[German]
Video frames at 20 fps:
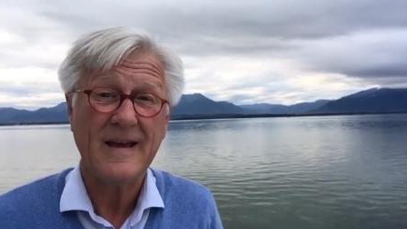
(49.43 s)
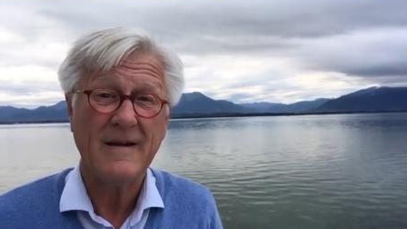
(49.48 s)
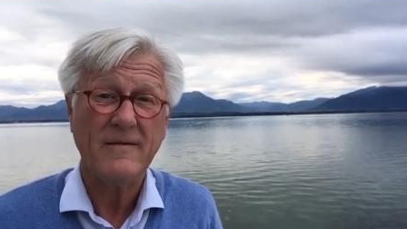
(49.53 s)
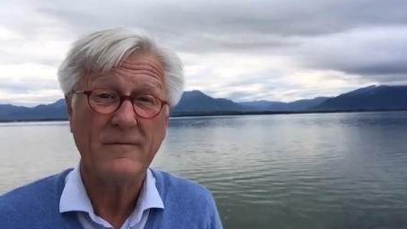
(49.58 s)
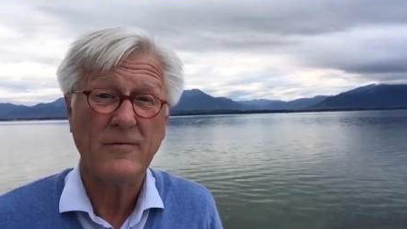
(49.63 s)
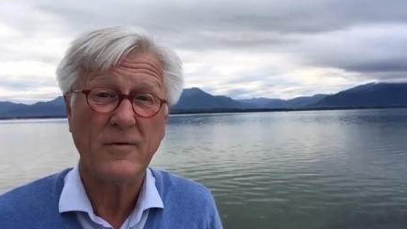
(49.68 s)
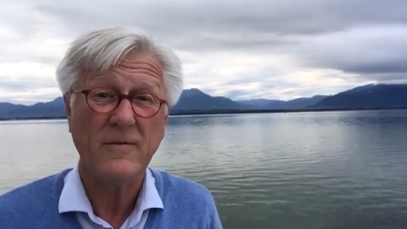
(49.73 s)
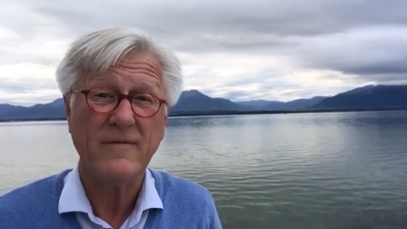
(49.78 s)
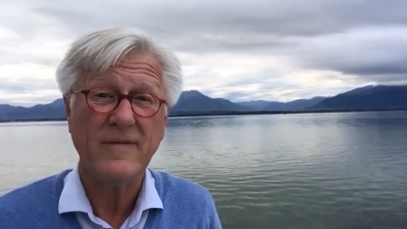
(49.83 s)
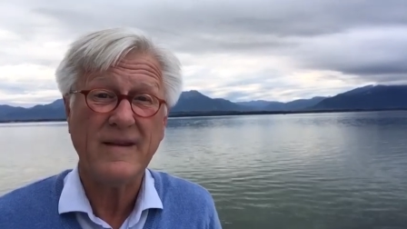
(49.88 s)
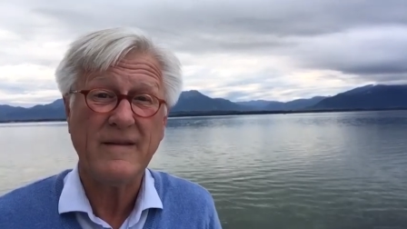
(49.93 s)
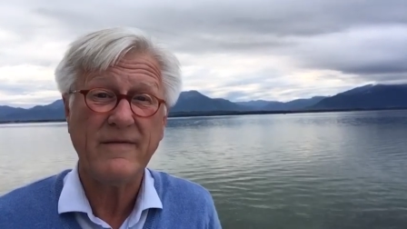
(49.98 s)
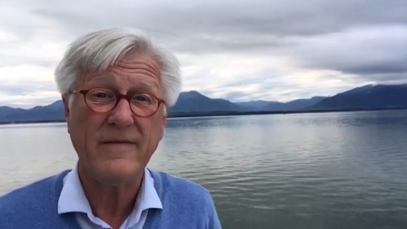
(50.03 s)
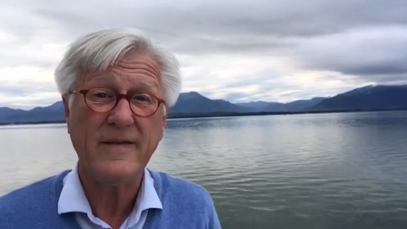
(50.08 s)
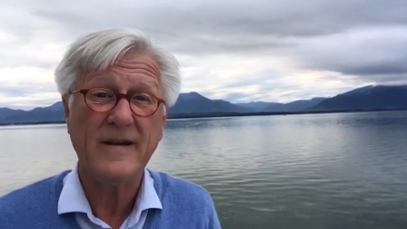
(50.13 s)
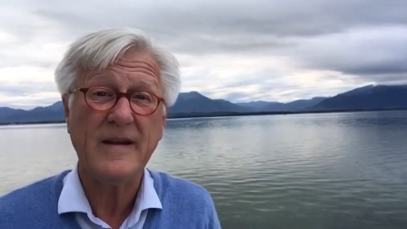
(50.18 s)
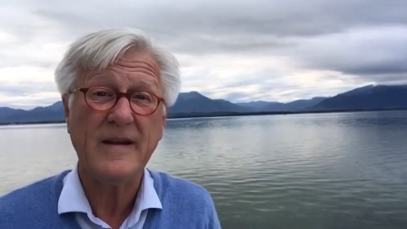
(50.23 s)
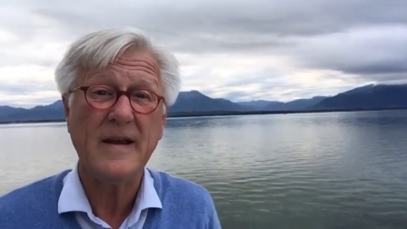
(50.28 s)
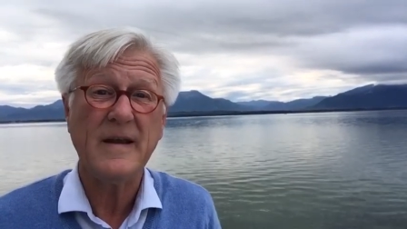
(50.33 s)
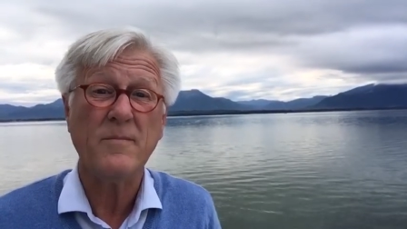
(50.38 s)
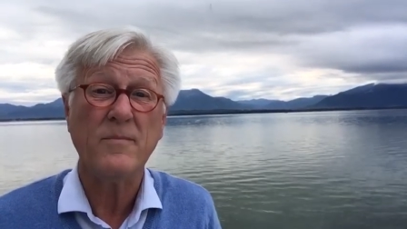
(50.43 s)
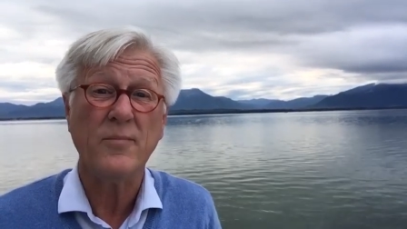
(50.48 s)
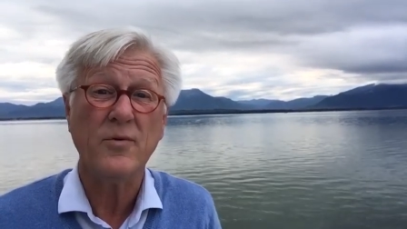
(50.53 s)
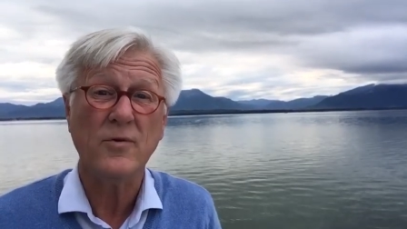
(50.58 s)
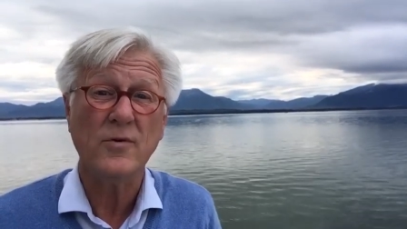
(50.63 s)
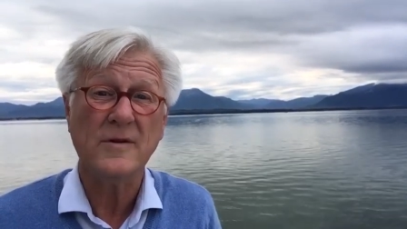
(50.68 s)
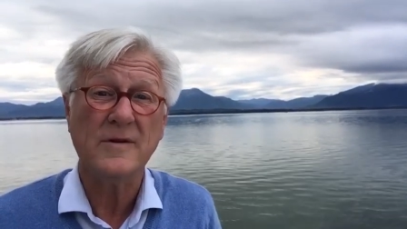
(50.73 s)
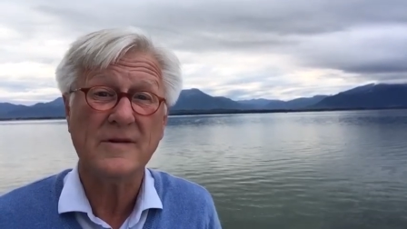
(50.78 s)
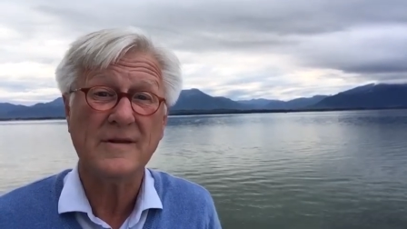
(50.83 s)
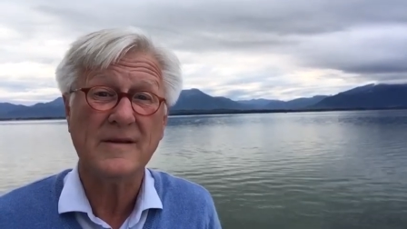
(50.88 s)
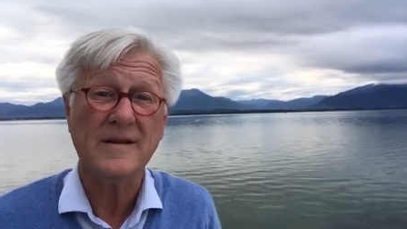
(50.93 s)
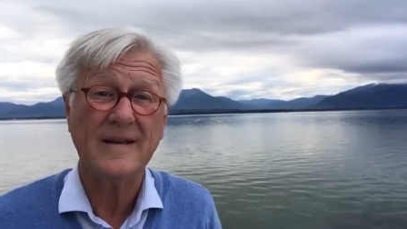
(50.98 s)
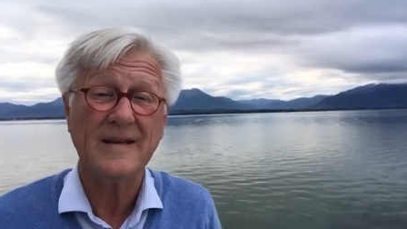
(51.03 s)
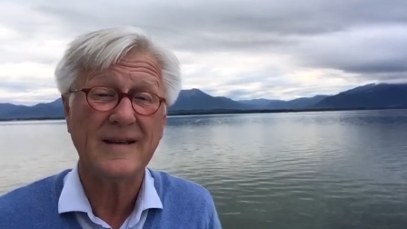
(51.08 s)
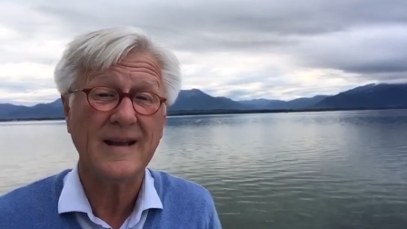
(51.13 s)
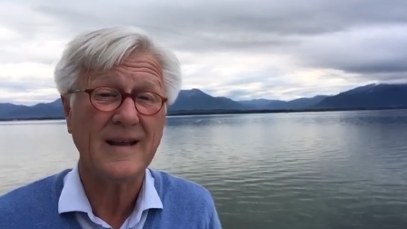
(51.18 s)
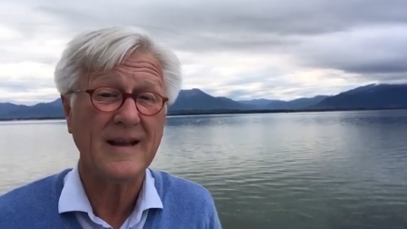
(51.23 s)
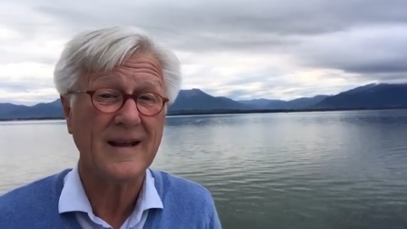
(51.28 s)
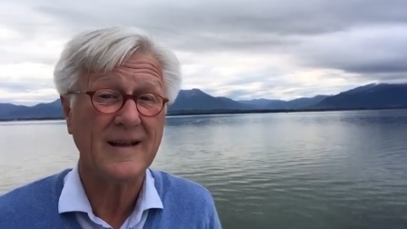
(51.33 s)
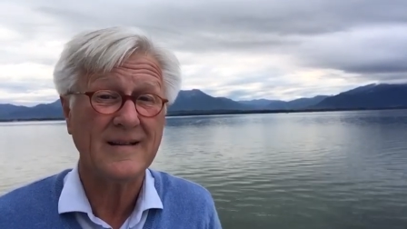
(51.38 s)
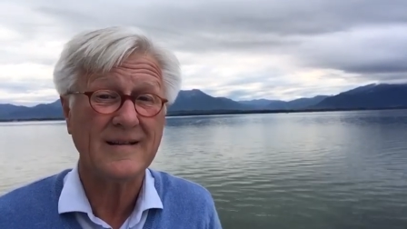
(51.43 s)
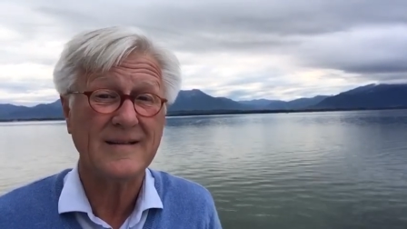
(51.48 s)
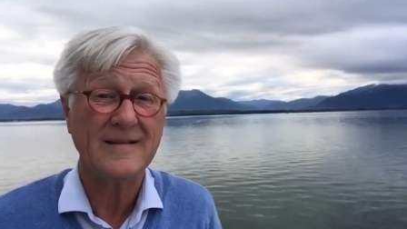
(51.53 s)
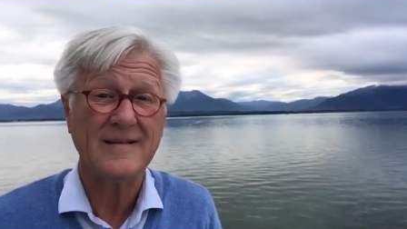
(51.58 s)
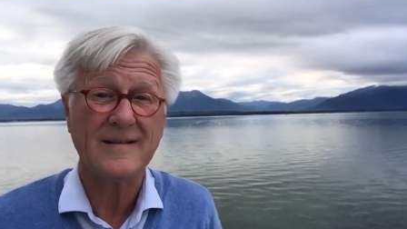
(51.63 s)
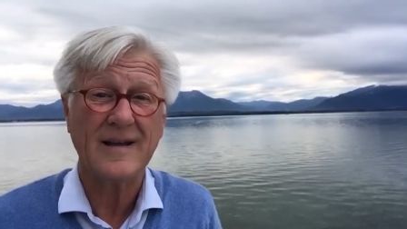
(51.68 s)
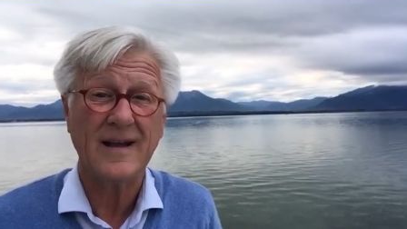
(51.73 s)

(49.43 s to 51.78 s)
von wie viel Impulsen ich den ganzen